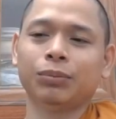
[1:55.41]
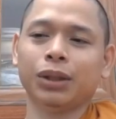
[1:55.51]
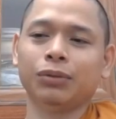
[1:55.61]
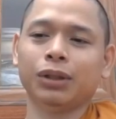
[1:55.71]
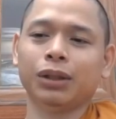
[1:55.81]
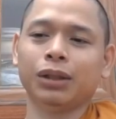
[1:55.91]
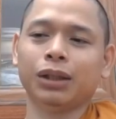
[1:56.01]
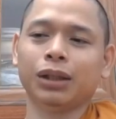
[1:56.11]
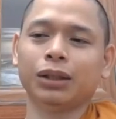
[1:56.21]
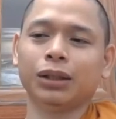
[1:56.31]
bởi vì
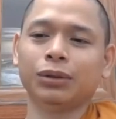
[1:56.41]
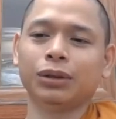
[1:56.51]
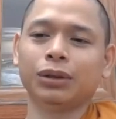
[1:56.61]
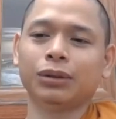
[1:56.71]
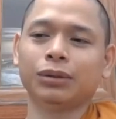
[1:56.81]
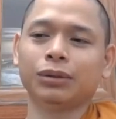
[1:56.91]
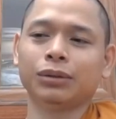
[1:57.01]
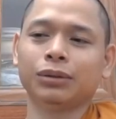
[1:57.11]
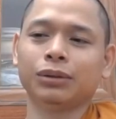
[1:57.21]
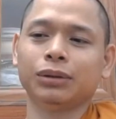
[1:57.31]
ờ,
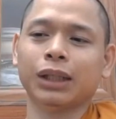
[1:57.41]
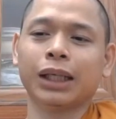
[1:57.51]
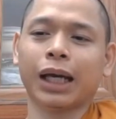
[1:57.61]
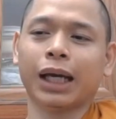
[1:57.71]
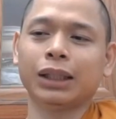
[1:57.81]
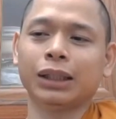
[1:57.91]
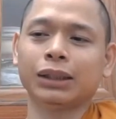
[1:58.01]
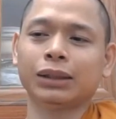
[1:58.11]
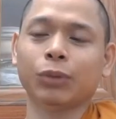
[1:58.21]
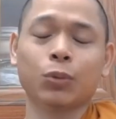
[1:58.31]
những ngay cả
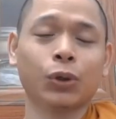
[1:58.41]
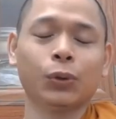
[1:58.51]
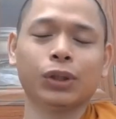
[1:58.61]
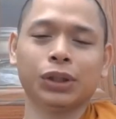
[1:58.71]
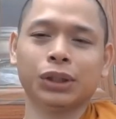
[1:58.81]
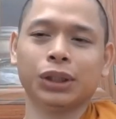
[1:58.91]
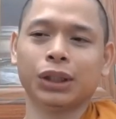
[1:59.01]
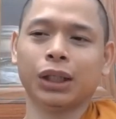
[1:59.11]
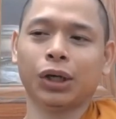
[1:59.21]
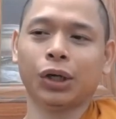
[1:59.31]
những một số người
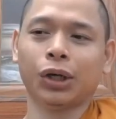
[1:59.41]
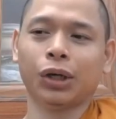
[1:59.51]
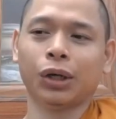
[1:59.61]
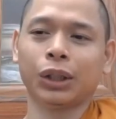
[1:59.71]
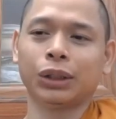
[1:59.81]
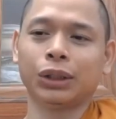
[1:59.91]
là họ